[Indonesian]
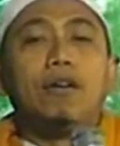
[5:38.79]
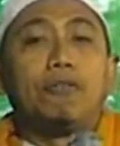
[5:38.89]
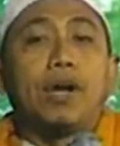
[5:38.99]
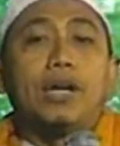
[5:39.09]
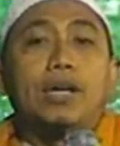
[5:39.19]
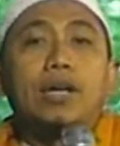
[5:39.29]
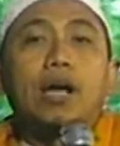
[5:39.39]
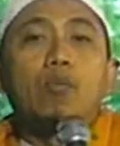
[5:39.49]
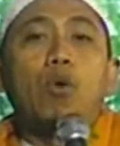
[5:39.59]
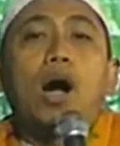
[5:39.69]
fa
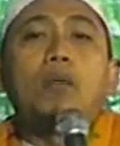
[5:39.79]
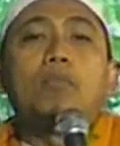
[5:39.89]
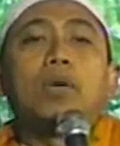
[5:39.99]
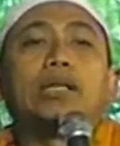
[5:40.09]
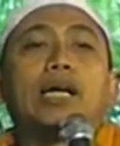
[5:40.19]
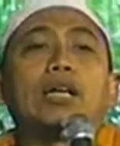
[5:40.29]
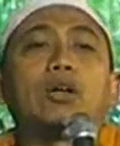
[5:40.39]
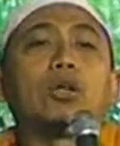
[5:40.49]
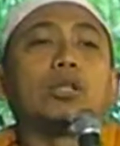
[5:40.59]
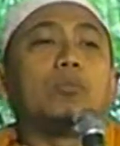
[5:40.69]
inna Muhammadan
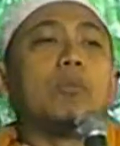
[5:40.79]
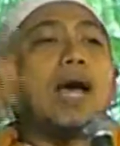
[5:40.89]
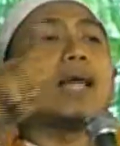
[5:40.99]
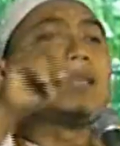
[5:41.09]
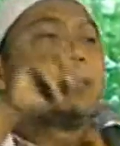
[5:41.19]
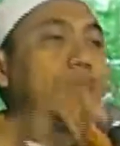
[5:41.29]
qad mat